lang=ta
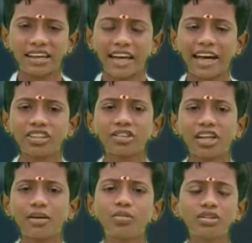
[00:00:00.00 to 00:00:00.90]
நீங்கள்
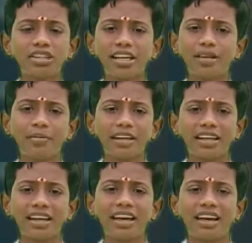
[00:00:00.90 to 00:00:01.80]
கேஷுவலாக மூச்சை
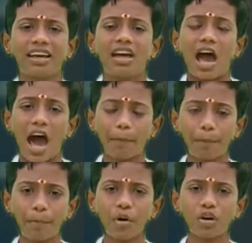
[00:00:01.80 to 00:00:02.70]
இழுப்பீங்கள்ல
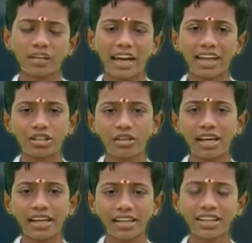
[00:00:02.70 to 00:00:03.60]
அப்போது
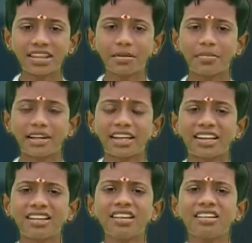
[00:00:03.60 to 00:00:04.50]
கேஷுவலாக இழுத்த
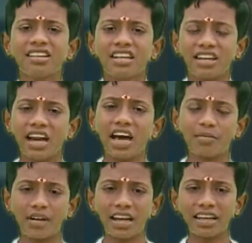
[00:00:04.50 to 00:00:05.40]
பிறகு
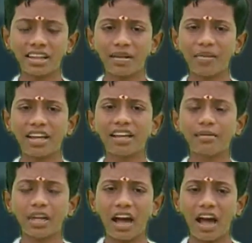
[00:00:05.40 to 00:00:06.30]
நார்மலாக இந்த
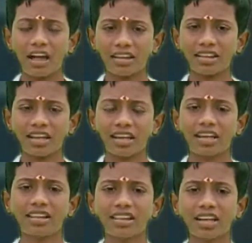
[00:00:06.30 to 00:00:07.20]
மாதிரி
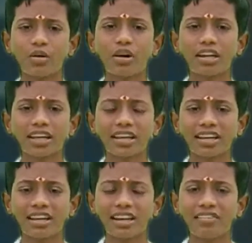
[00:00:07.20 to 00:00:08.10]
இந்த இத்தனை
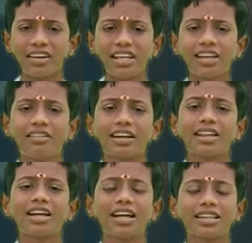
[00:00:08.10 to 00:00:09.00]
ஓட்டைங்களில் வெளியே
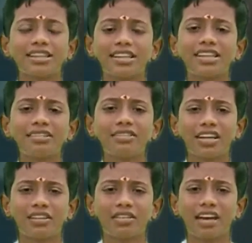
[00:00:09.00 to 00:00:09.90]
வரதான்
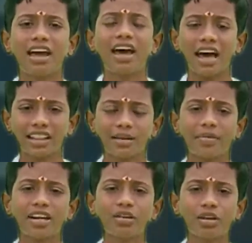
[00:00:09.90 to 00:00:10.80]
நினச்சிக்கிட்டு விடணுங்க
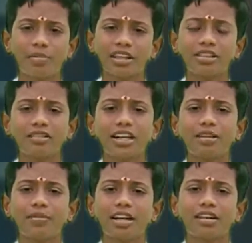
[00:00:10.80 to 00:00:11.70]
அந்த மாதிரி ஒரு பத்து
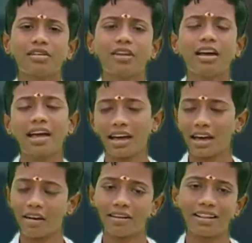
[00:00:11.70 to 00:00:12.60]
வாட்டி பண்ணணுங்க
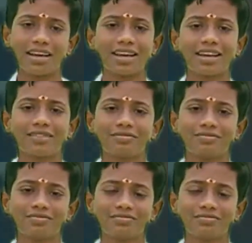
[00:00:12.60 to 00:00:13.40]
அவ்வளோதாங்க